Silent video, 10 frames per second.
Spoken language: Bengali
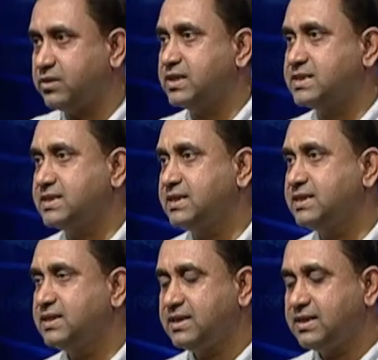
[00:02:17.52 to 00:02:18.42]
হয়েছে
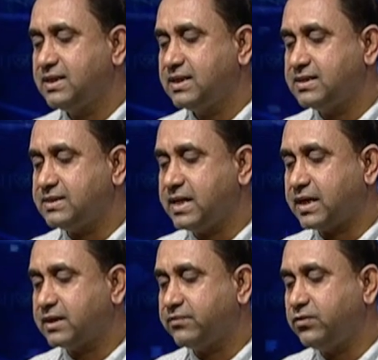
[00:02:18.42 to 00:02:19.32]
আচ্ছা যে
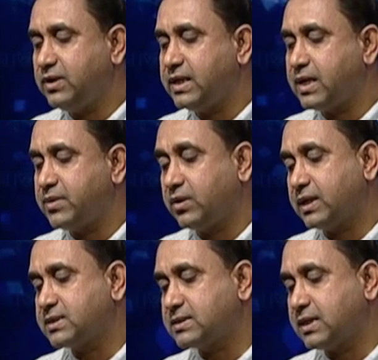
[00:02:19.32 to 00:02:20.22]
একটা ফুল নিয়ে আমি
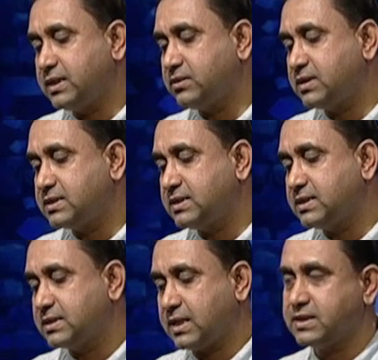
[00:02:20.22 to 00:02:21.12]
অনেক স্টাডি করেছি
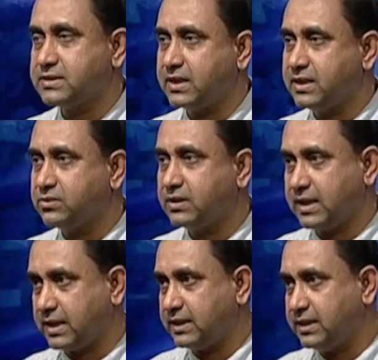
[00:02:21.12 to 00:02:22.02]
স্টাডি করে
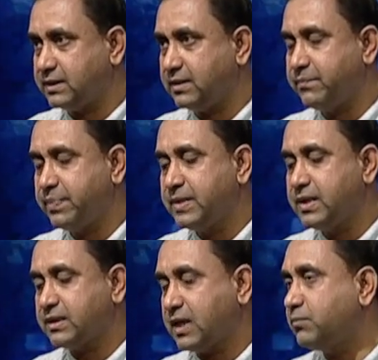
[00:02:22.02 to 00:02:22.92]
লেখাটা লিখতাম
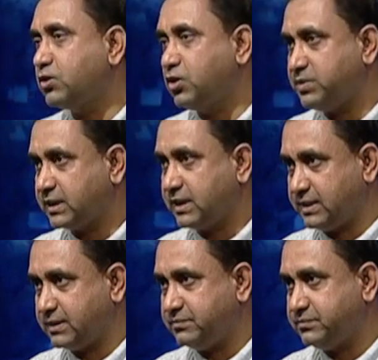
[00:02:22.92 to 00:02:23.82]
তারপরে কবিতাটা
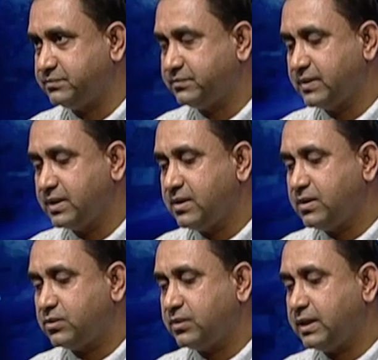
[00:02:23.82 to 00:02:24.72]
লিখতাম আচ্ছা।
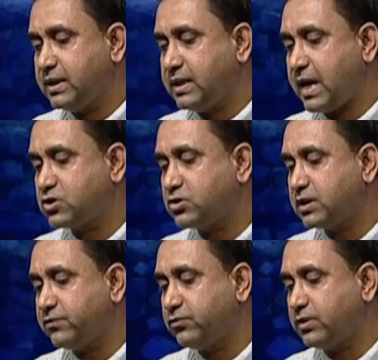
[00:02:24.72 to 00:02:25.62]
তো এই
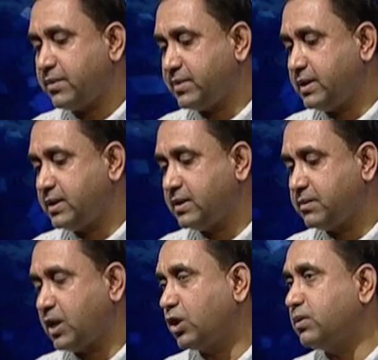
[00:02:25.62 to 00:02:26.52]
একশোটা ফুল আমি
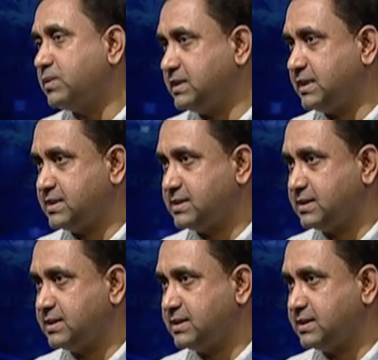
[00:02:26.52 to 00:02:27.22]
ভালোভাবে জেনেছি